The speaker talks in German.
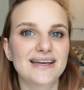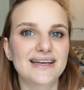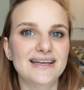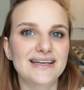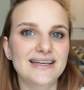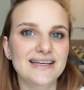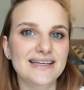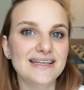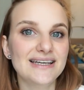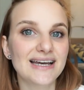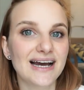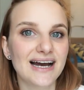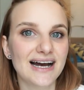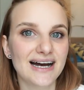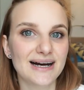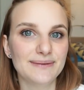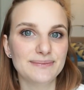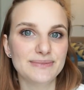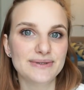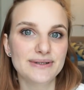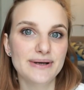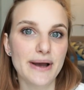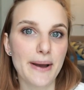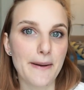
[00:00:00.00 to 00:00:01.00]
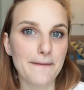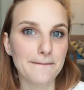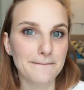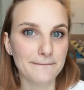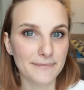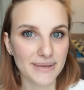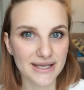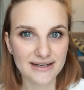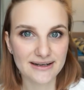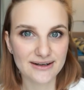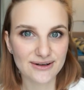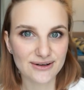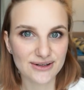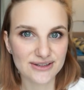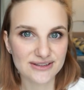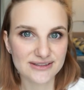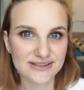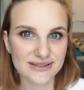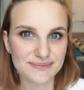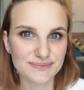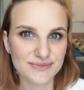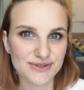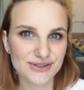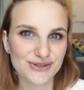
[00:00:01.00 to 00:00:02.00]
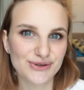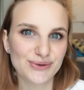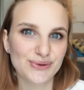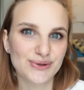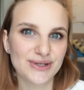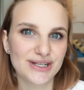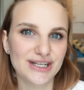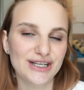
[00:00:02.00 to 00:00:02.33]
Ich habe Medienkonzeption